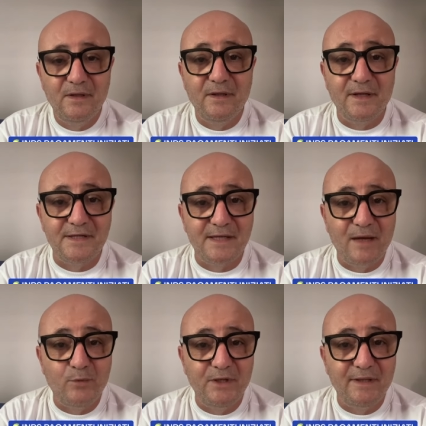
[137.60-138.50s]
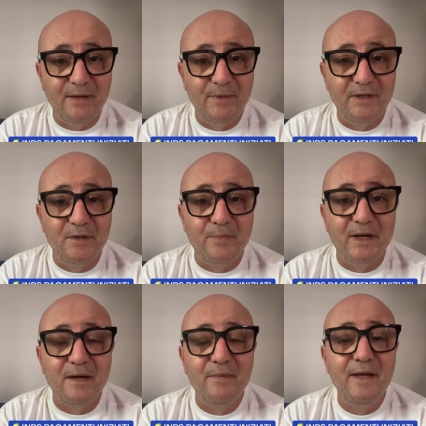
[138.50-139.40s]
Restiamo in tema di
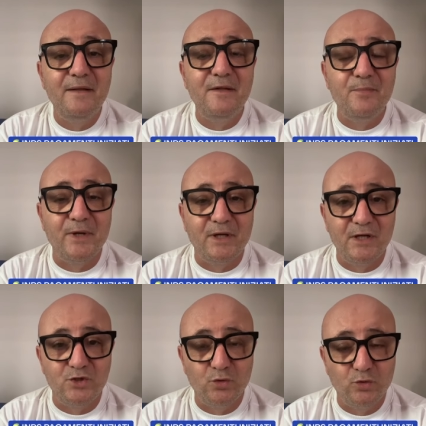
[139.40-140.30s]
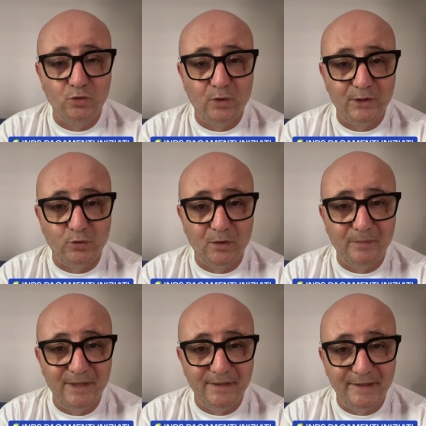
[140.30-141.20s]
pagamenti perché sono
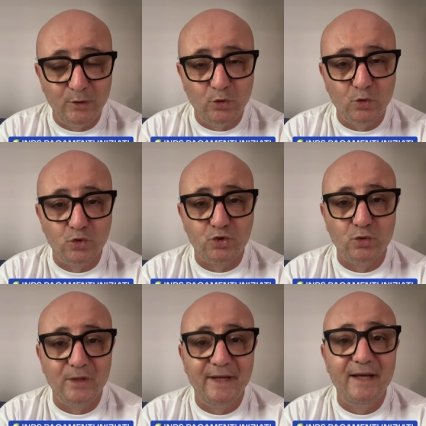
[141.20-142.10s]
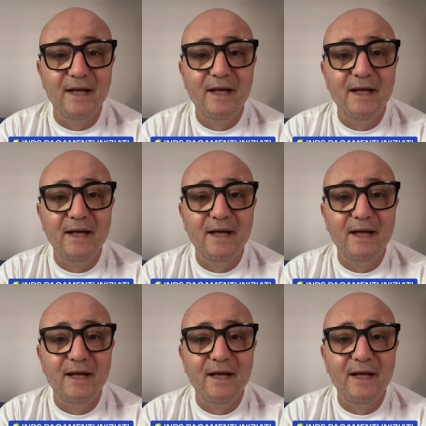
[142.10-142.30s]
attualmente in corso le